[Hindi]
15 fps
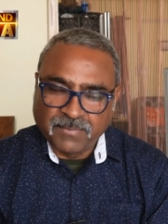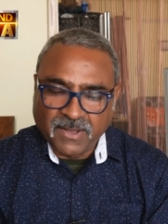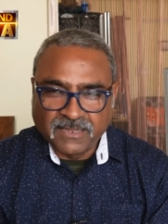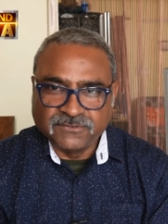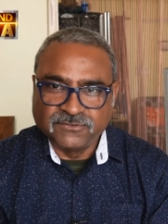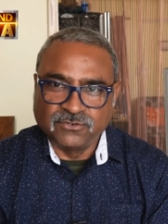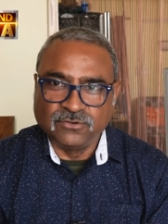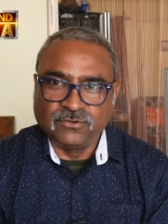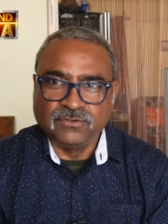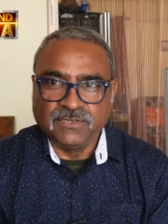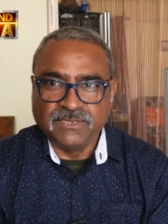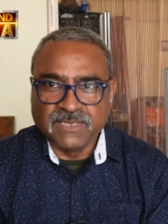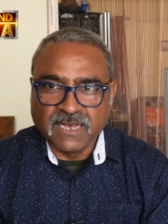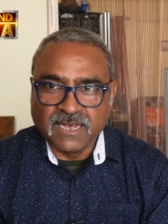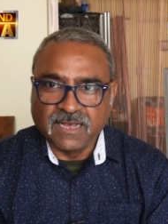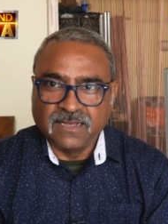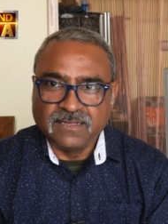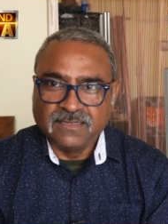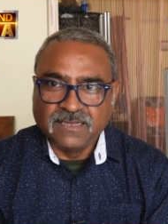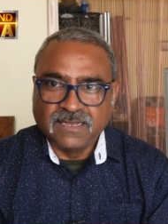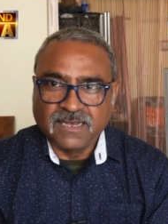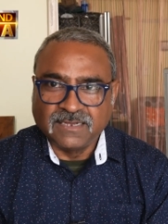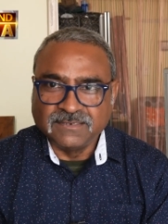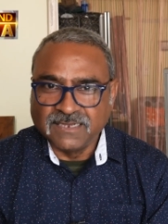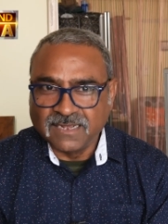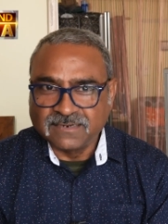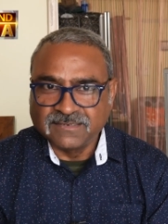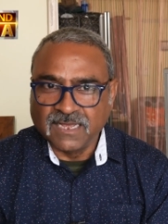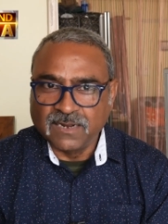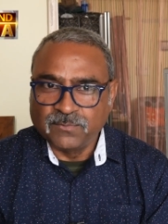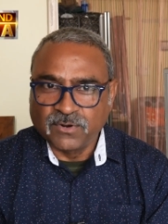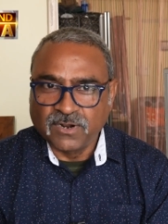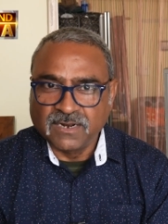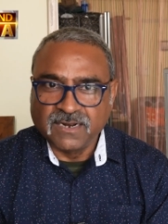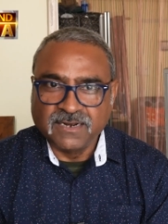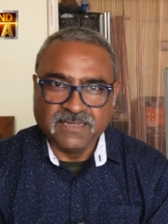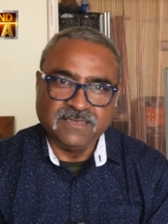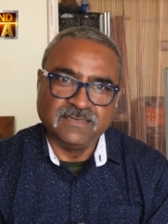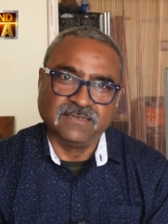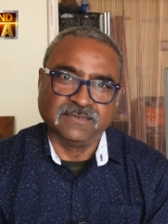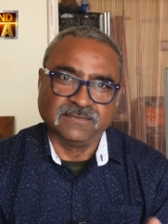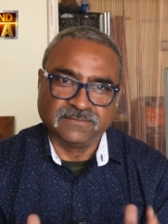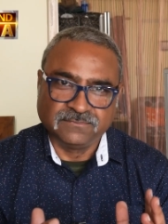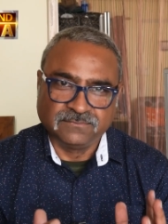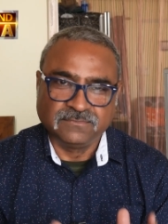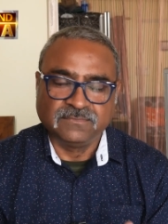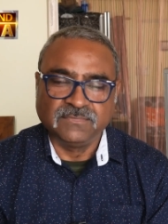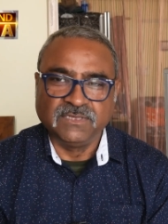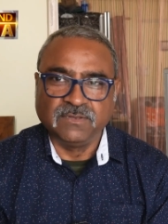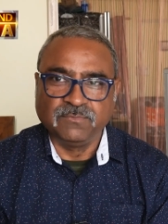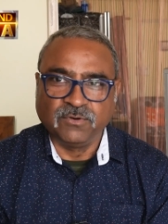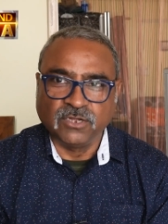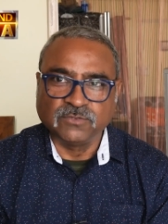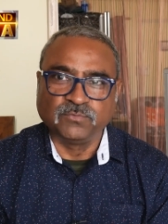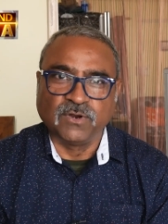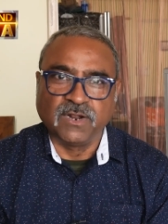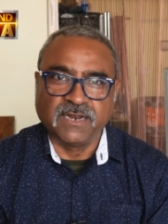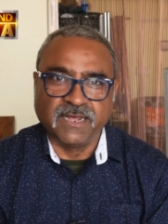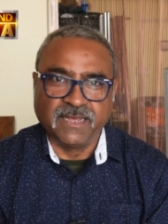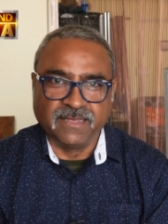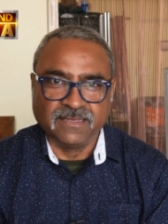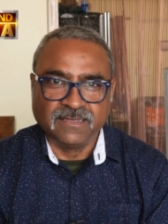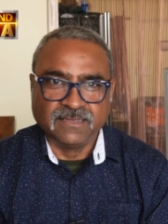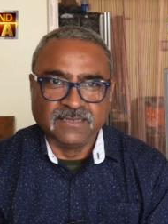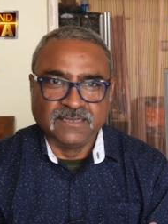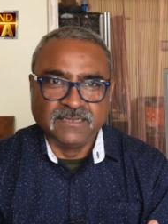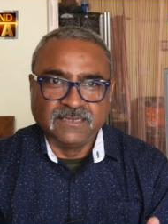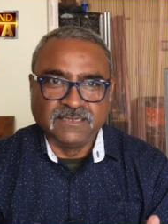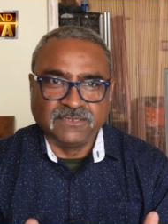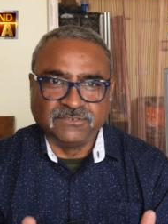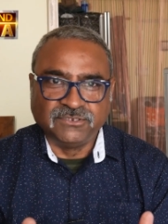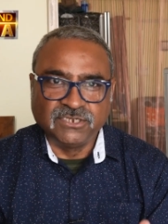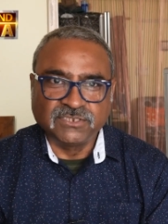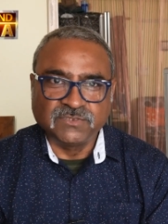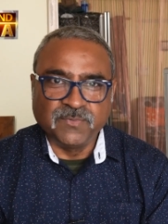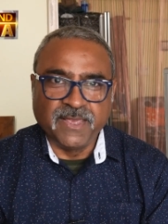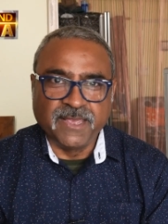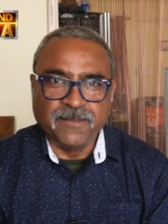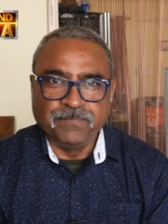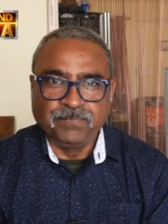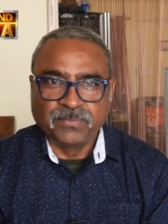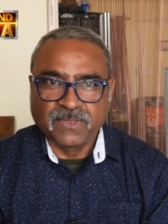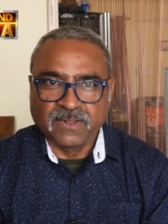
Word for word: 500 या हजार साल पुराना नहीं है ये बहुत पुराना है जिसमें